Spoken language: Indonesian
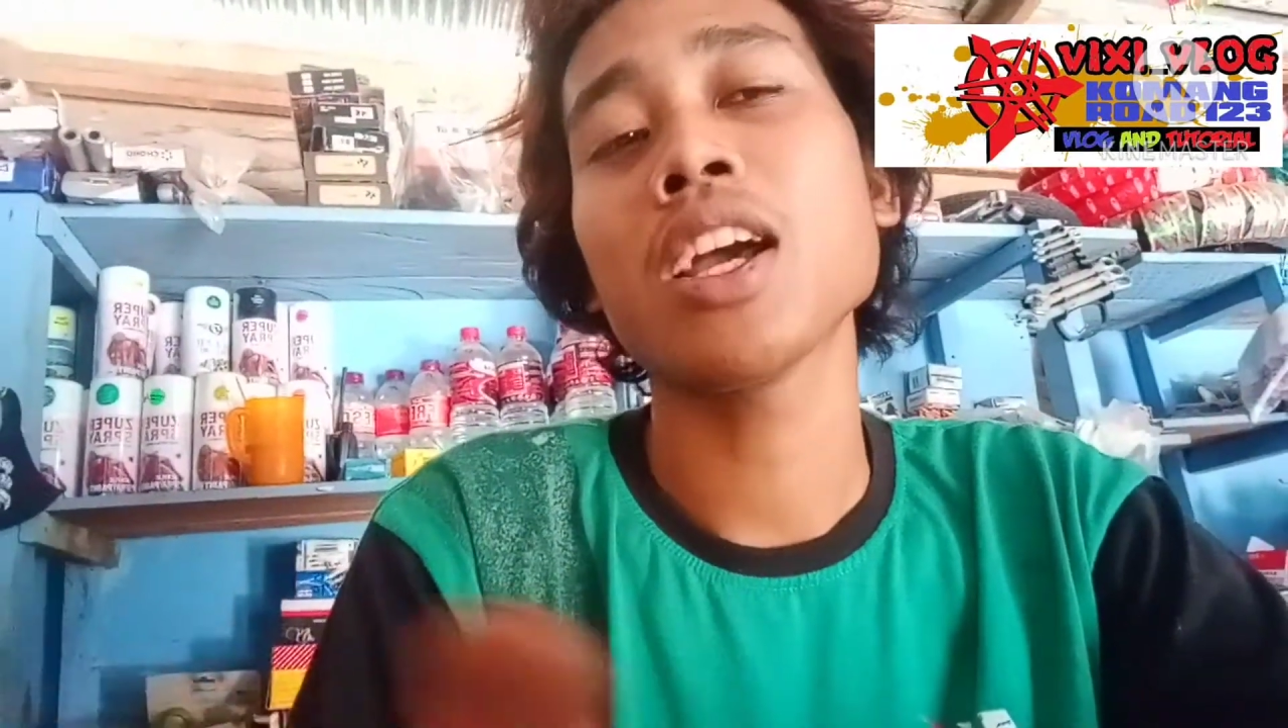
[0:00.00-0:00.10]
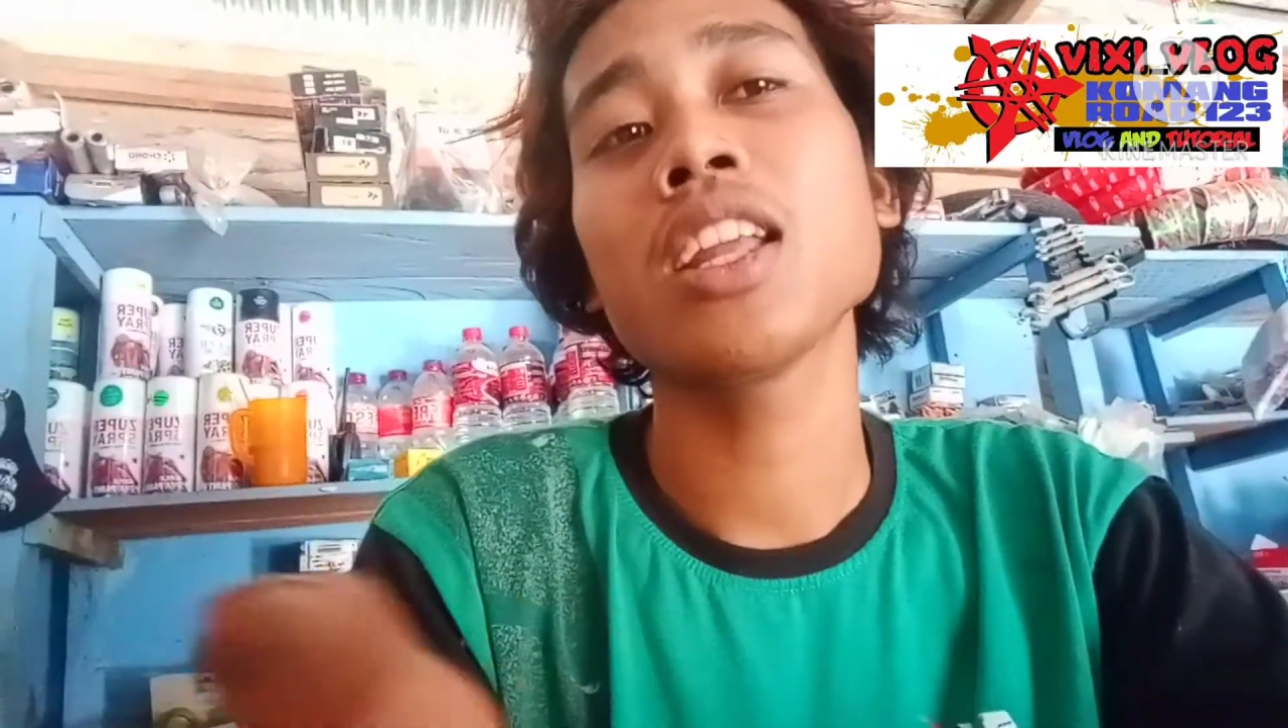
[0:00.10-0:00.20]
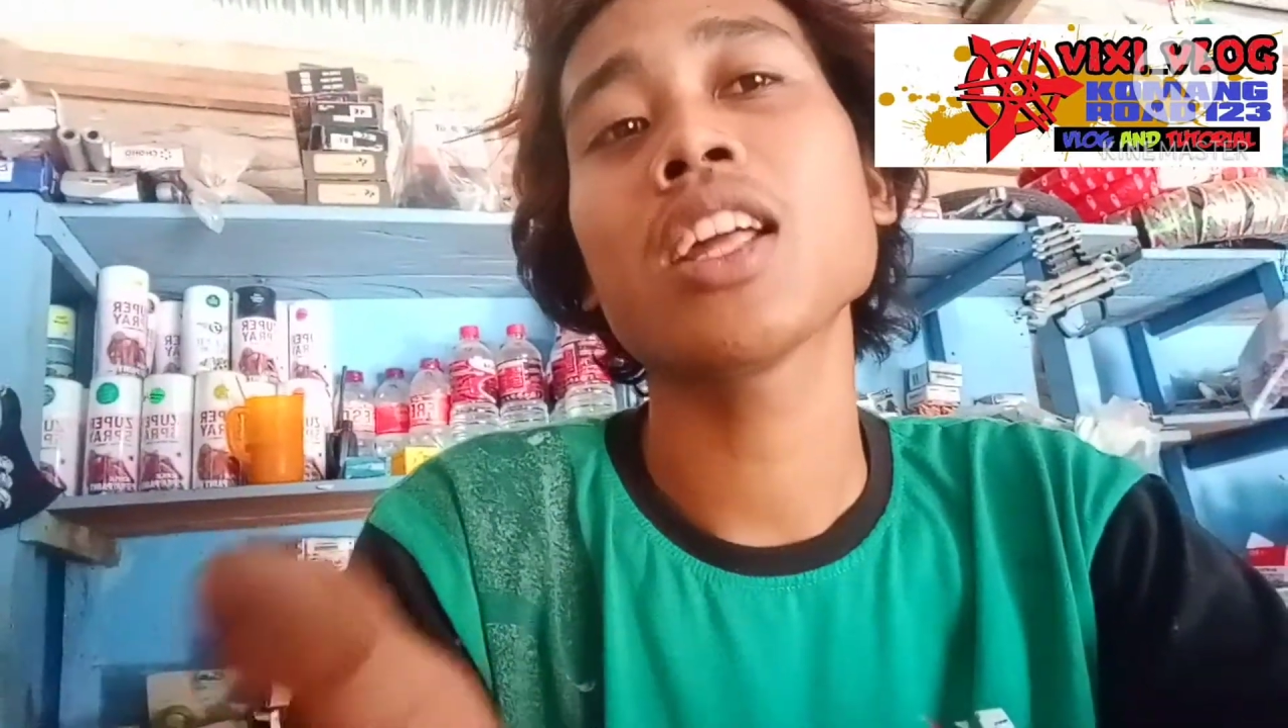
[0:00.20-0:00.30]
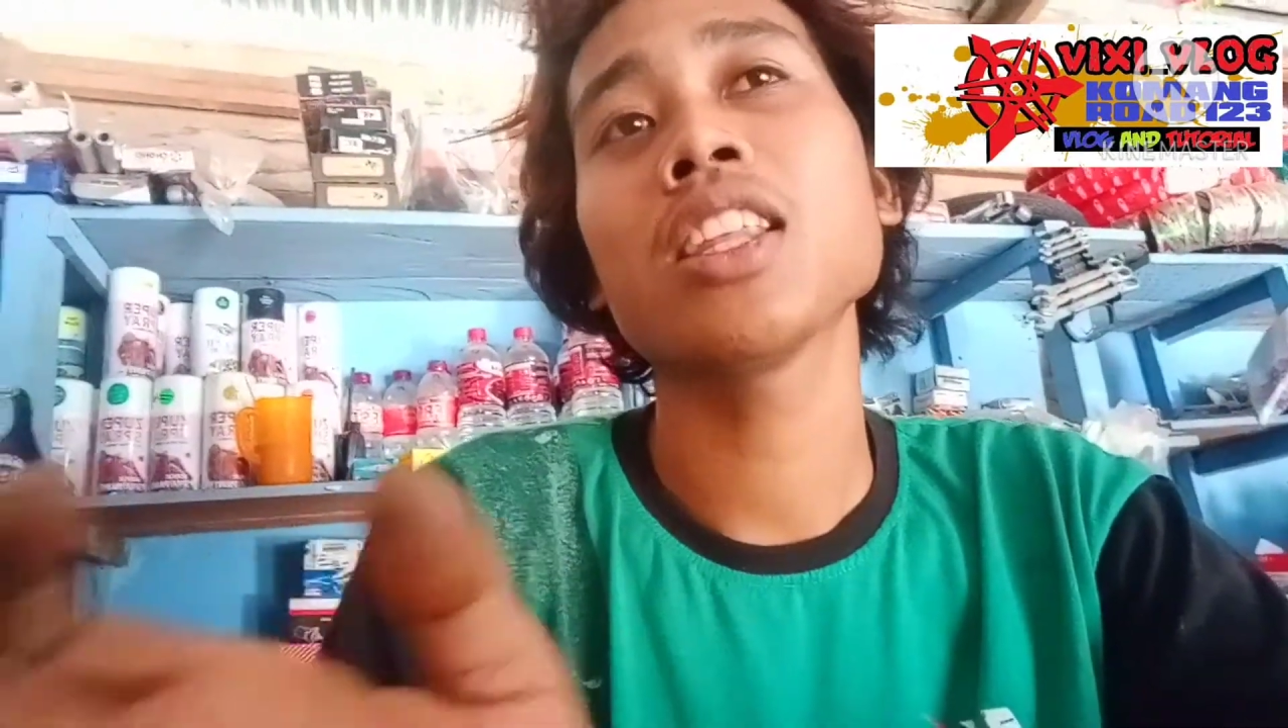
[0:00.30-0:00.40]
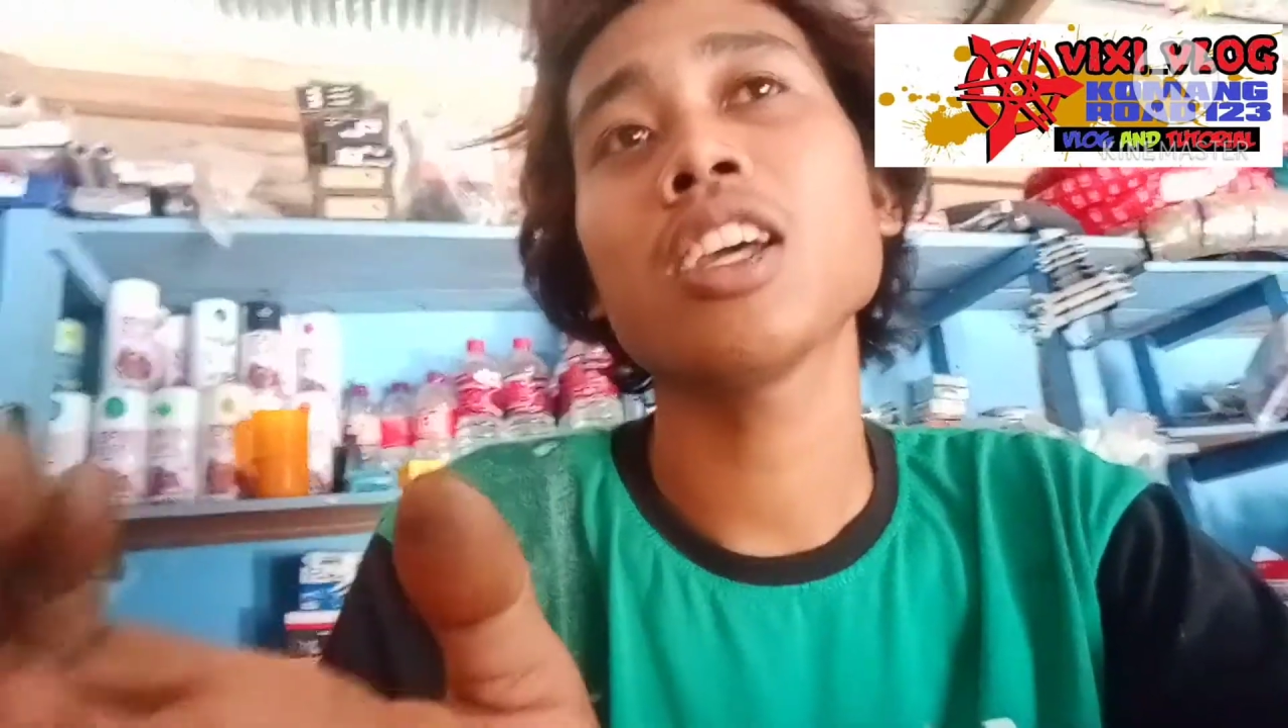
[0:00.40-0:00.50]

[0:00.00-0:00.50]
lagi nanti